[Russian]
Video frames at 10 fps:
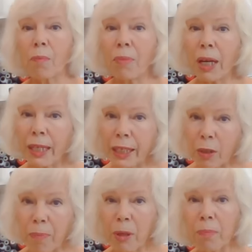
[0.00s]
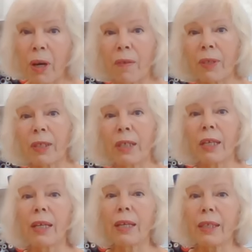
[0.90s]
маленьких прибавок
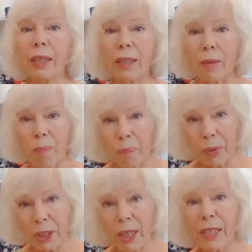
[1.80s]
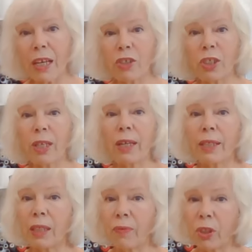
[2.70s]
и подходящей для
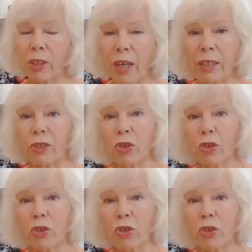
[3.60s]
этого ткани,